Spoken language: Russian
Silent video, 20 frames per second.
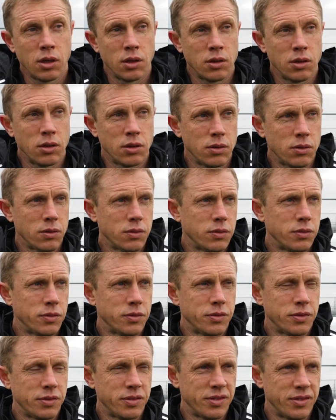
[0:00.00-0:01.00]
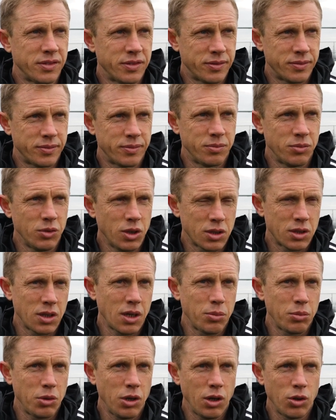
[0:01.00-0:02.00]
Э, на
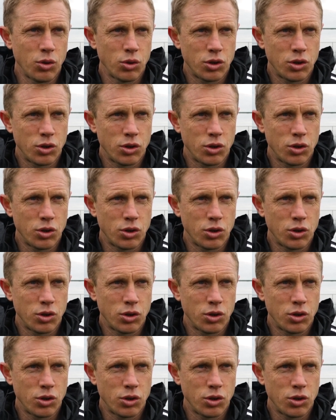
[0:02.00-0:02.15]
самом деле